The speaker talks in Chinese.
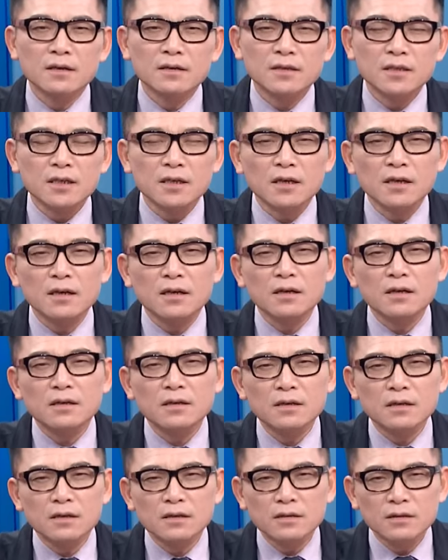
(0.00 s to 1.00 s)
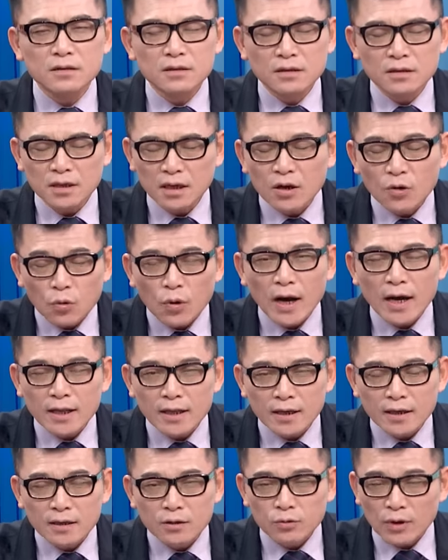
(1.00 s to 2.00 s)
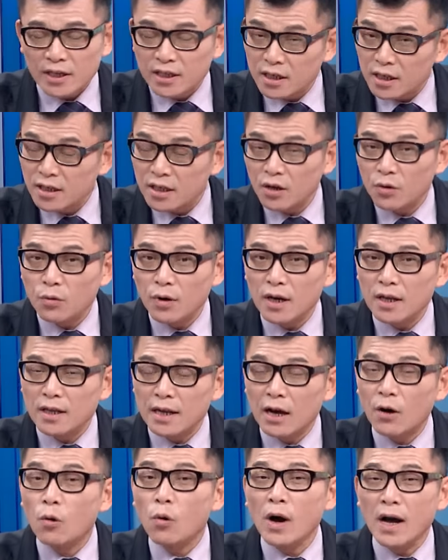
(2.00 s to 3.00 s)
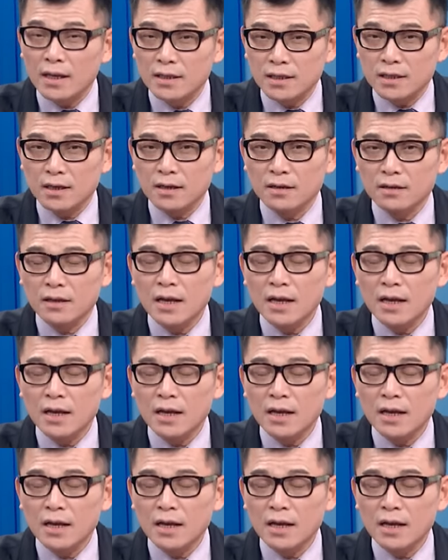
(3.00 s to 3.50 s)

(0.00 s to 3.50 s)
这个正乖离、短线的正乖离来化解，